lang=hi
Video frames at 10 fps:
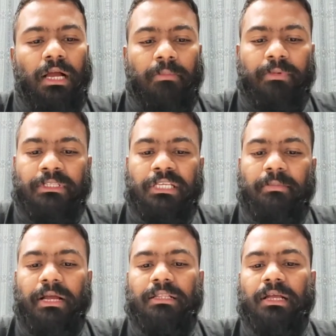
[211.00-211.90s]
अब इसके
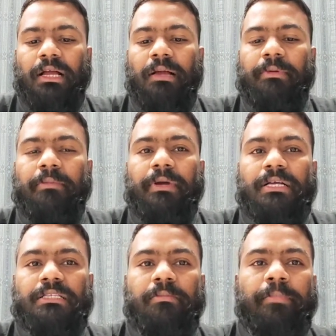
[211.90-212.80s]
बाद आपके
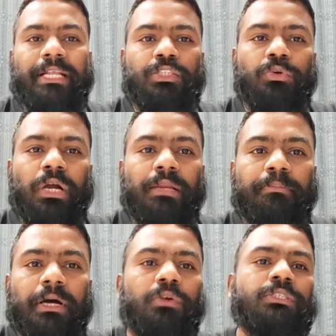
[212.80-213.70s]
पास बेंजोइल
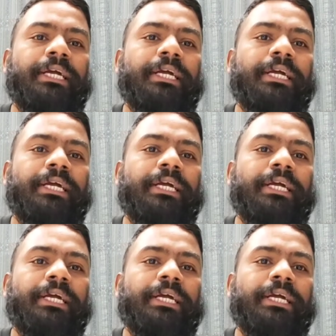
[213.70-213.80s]
पर